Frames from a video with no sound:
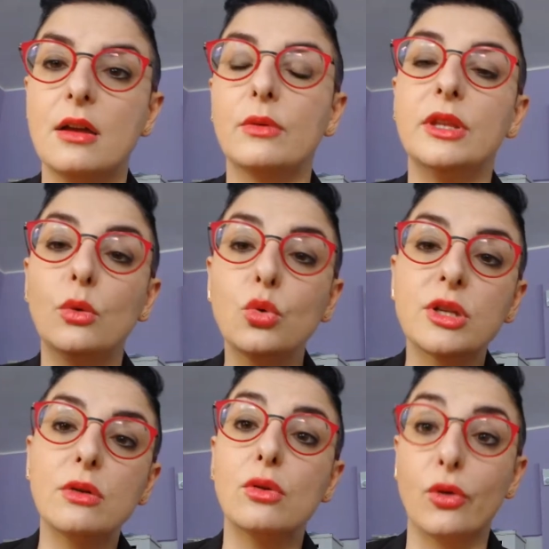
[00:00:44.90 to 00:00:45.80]
Quindi
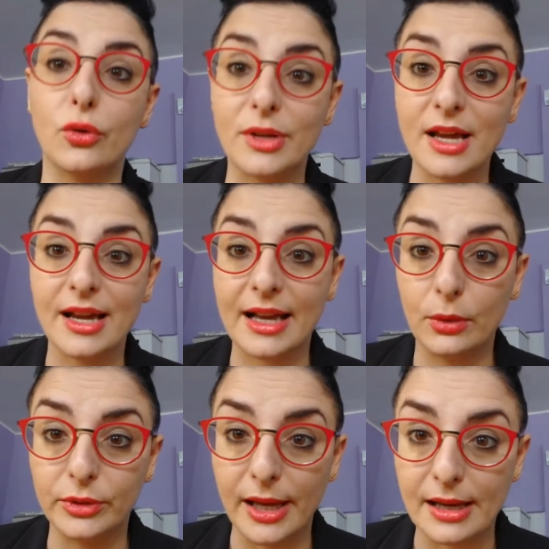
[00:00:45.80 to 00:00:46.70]
usalo con
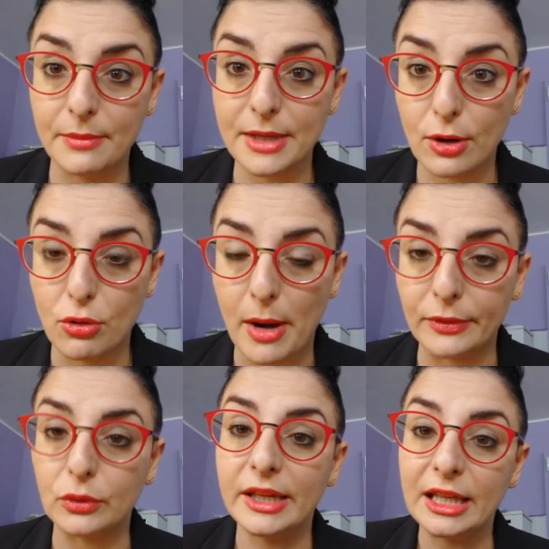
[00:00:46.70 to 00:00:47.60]
cautela, mi
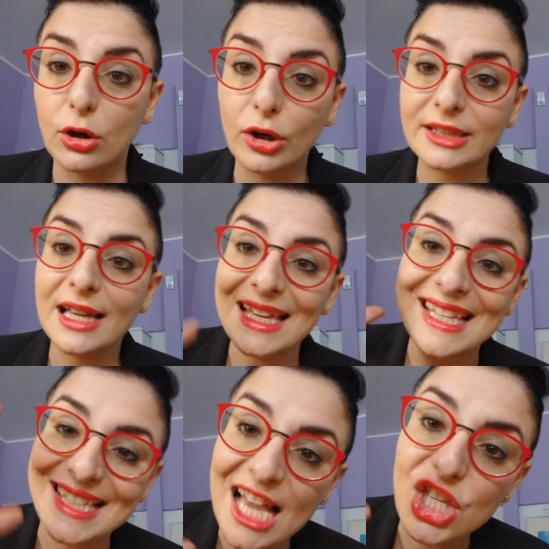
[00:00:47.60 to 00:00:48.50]
raccomando. E ricorda,
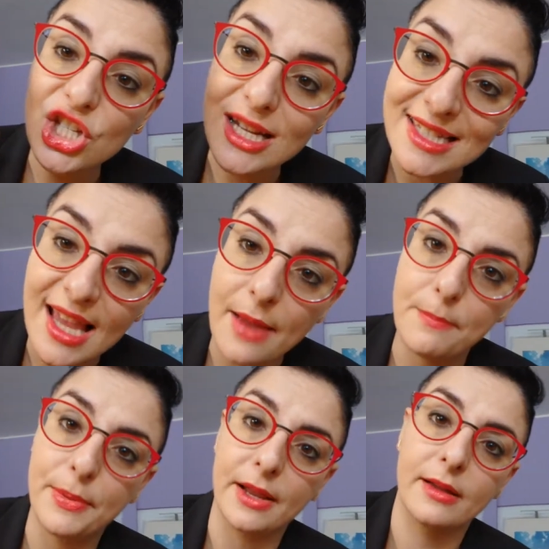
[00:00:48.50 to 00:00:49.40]
esagera sempre.